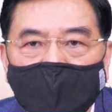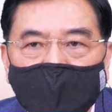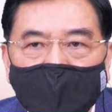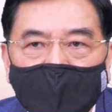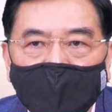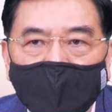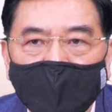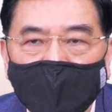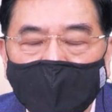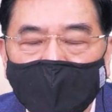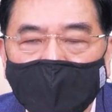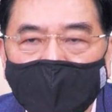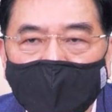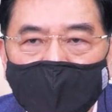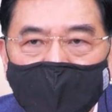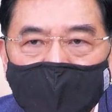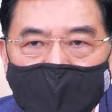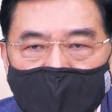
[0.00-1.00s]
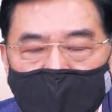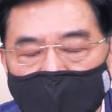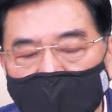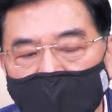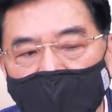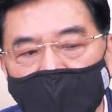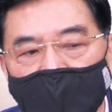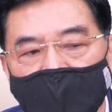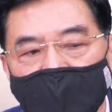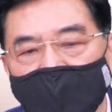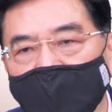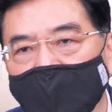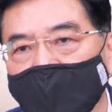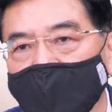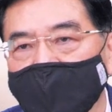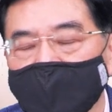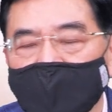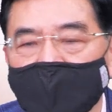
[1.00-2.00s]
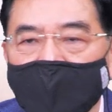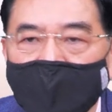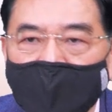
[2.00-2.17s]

啊，所有二月份认真